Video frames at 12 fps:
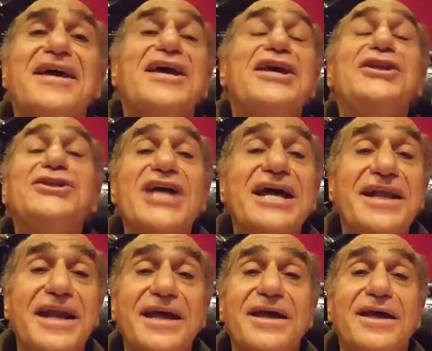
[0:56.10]
In
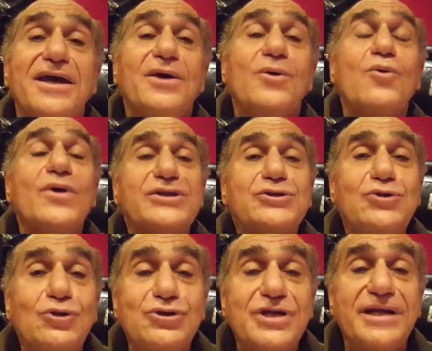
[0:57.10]
genere
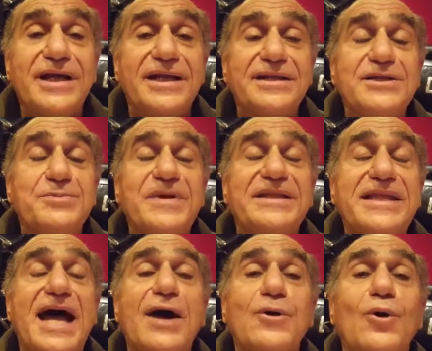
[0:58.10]
questo genere di
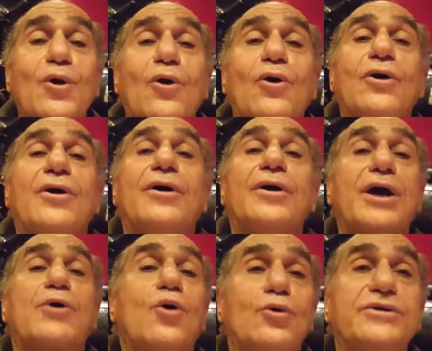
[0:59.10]
spettacolo
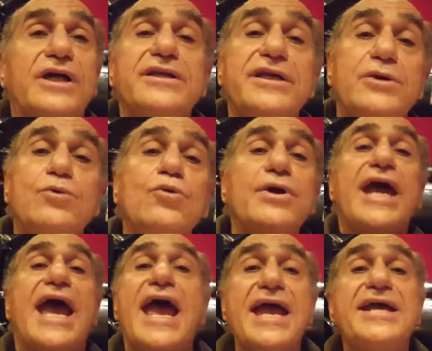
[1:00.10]
racconta di un
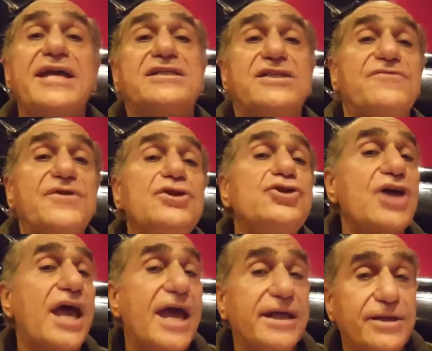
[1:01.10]
gay che si
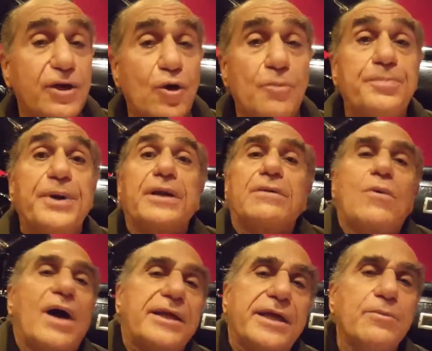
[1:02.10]
finge etero per
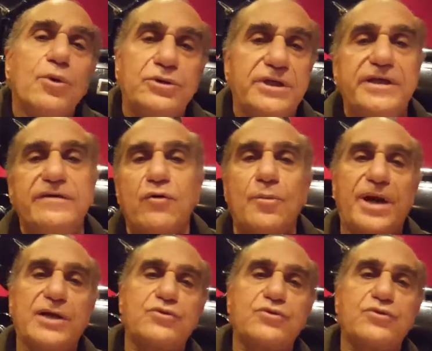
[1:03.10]
qualche motivo, per la